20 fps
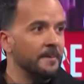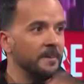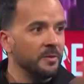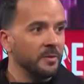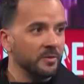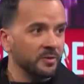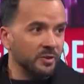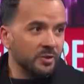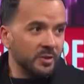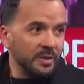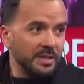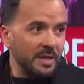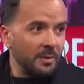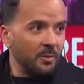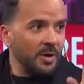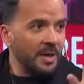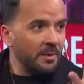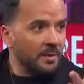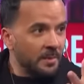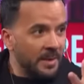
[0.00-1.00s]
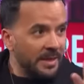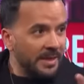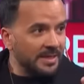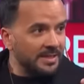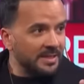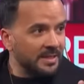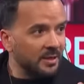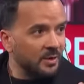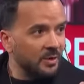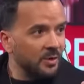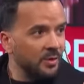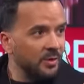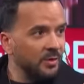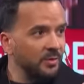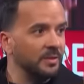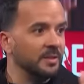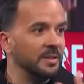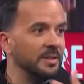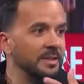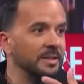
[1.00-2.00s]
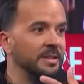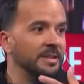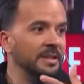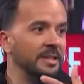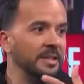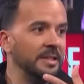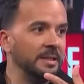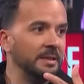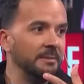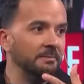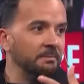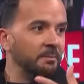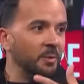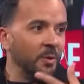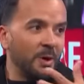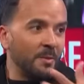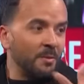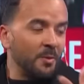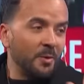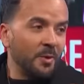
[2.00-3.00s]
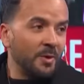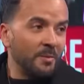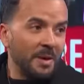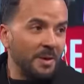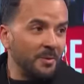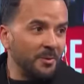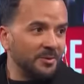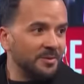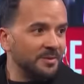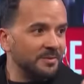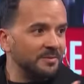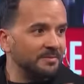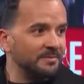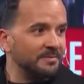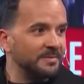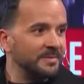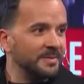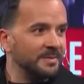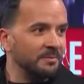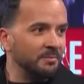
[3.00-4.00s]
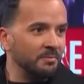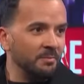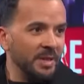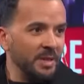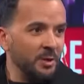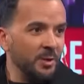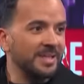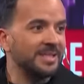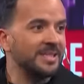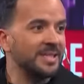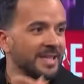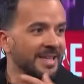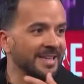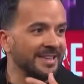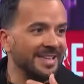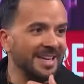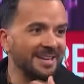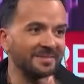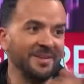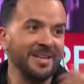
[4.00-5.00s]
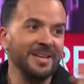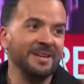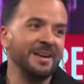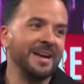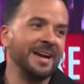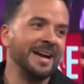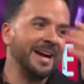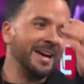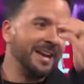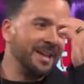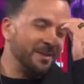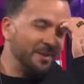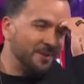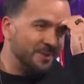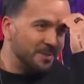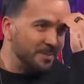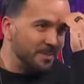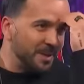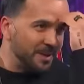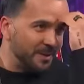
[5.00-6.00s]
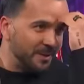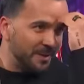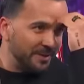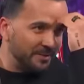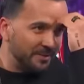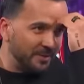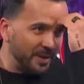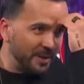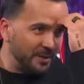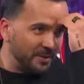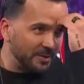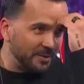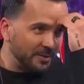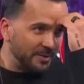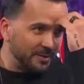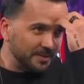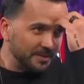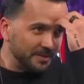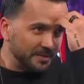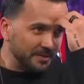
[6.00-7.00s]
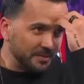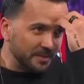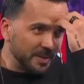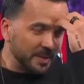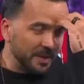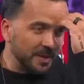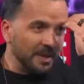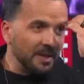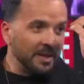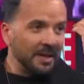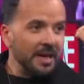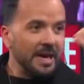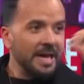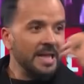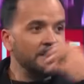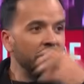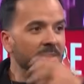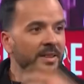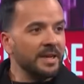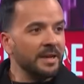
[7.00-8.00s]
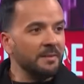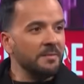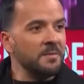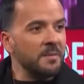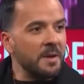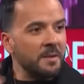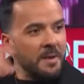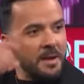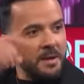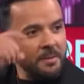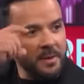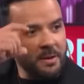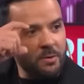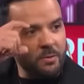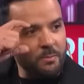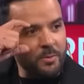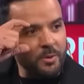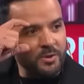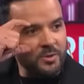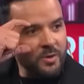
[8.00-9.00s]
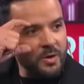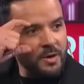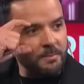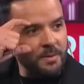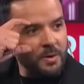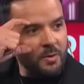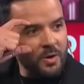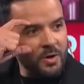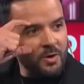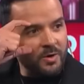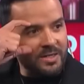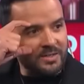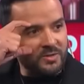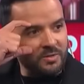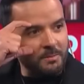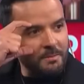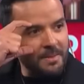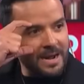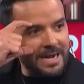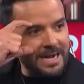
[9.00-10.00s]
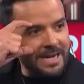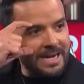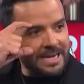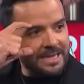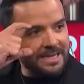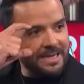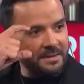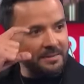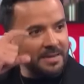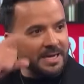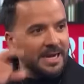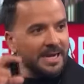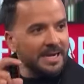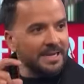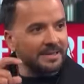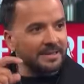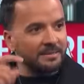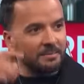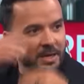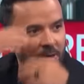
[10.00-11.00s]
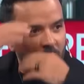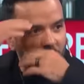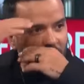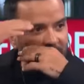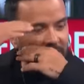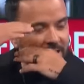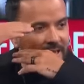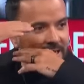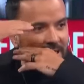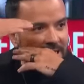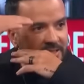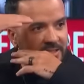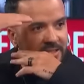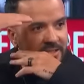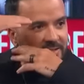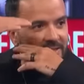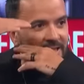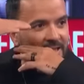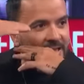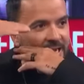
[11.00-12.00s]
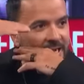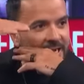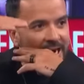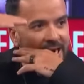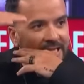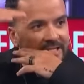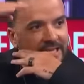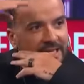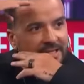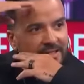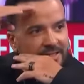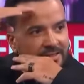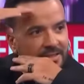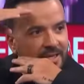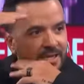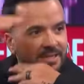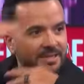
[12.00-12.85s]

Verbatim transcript: Nosotros estábamos en la misma clase de coro y poco a poco armamos medio accidental. Miren la cara, Dios mío, qué feo. Además de que mi mamá me compró esos espejuelos que son más grandes que mi cara, me cubre de del cachete hasta la